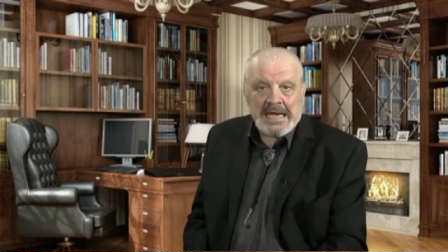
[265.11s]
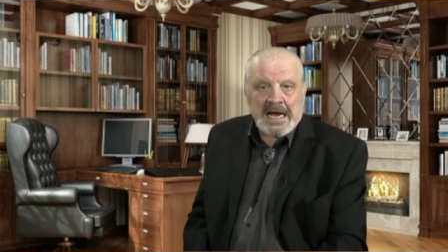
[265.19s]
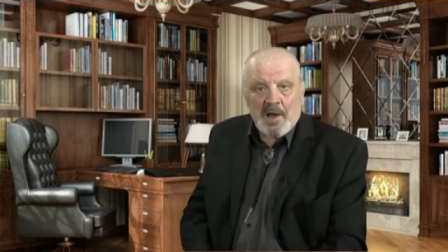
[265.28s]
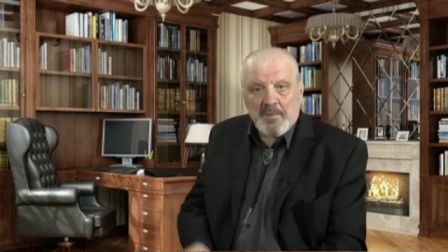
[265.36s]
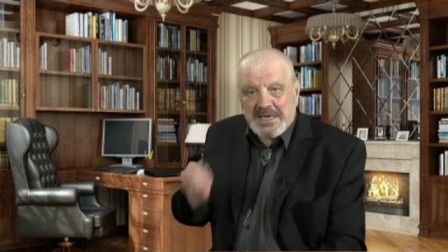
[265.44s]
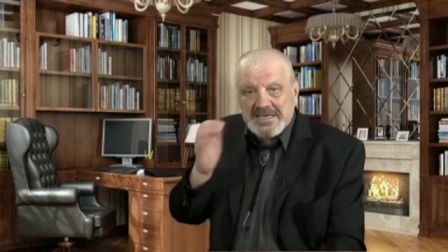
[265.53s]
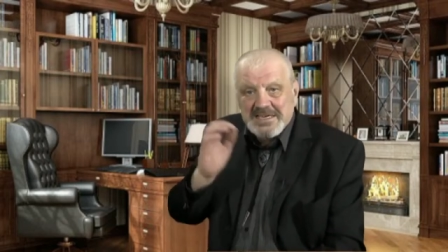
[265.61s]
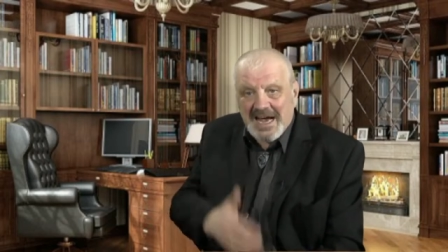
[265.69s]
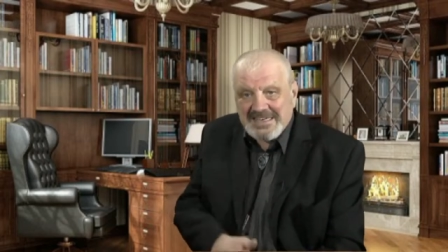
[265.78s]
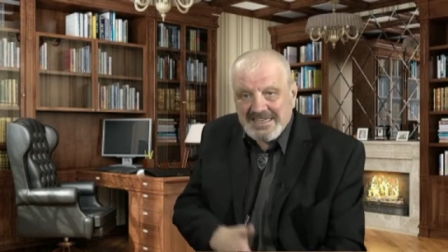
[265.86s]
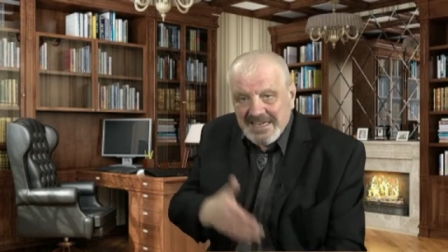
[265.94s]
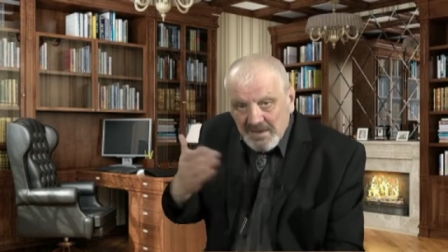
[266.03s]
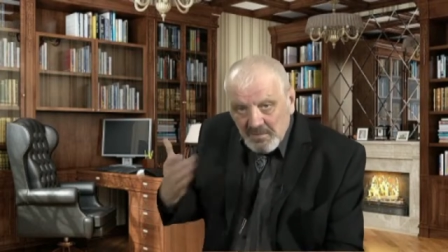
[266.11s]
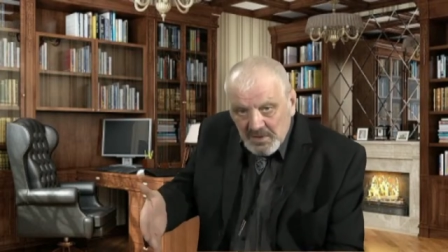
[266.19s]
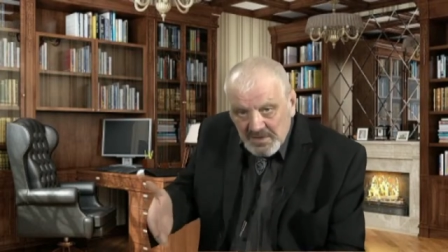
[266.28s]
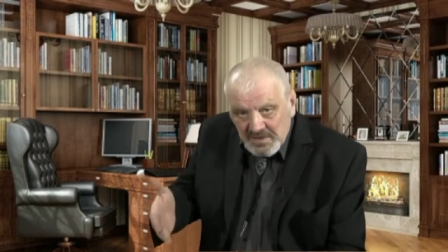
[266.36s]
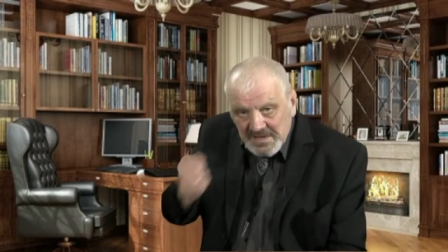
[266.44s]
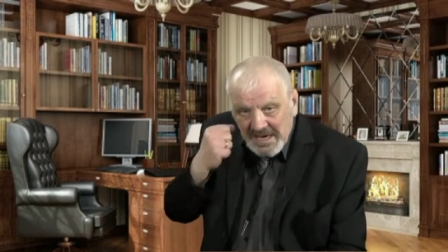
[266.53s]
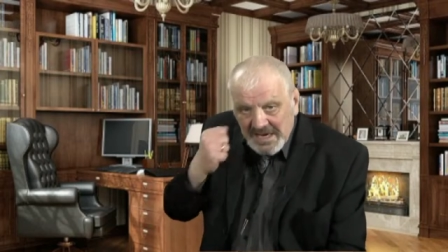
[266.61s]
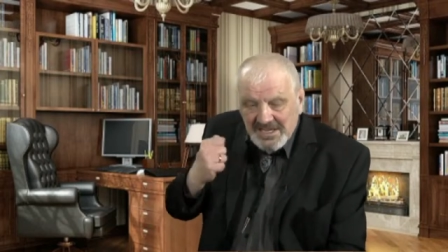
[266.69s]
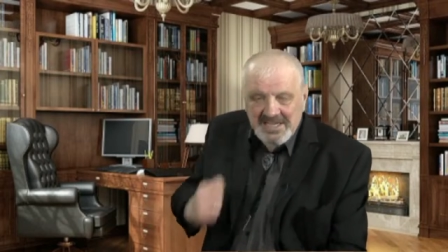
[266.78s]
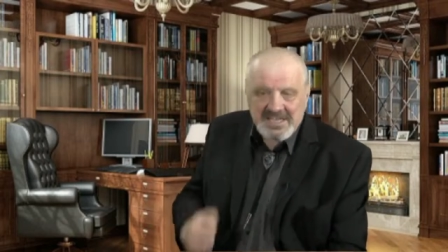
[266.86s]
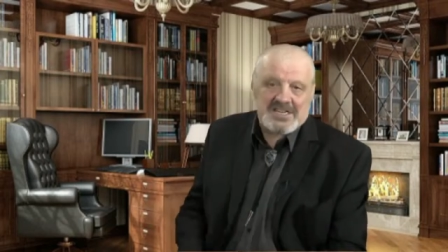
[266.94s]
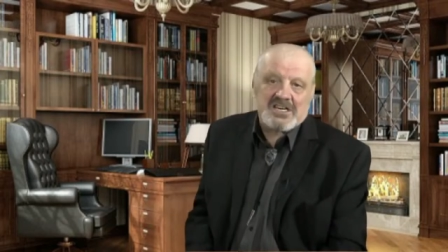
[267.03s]
Обязательно вот
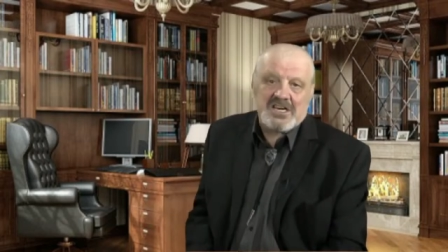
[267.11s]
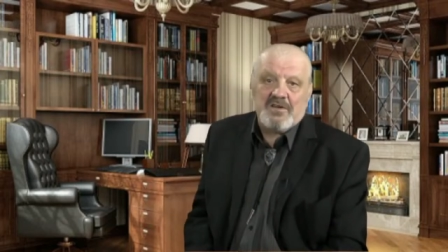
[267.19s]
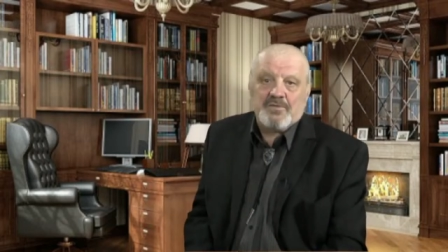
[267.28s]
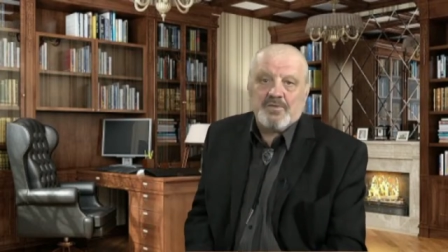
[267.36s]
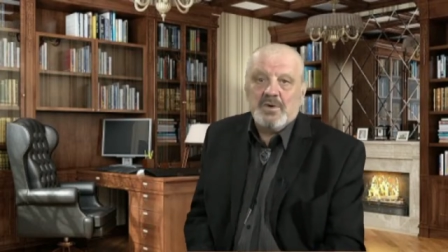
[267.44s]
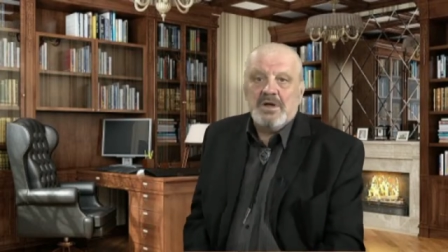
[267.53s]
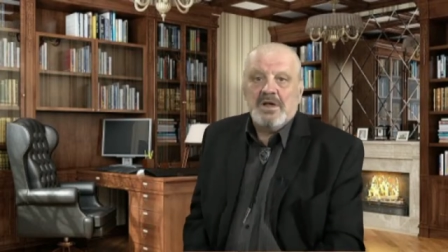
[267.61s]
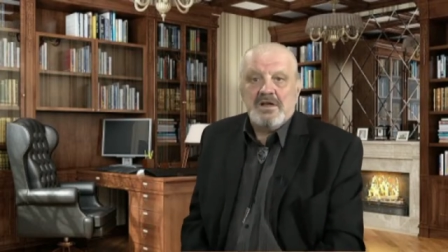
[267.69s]
скажите шефу,